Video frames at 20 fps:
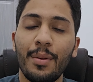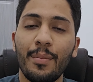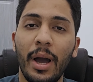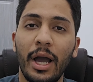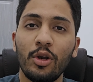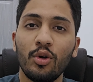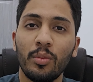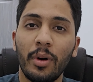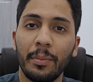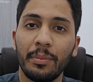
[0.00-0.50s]

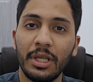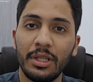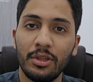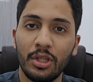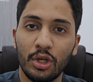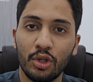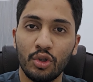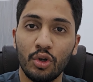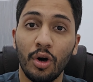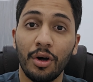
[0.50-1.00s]
المعلومه من
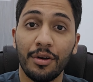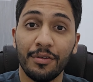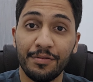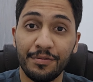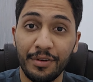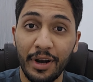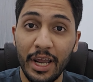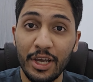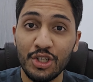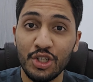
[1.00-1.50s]
الدكتور
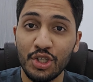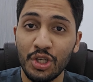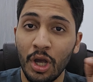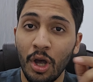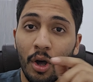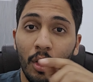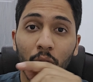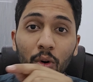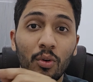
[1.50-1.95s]
فريش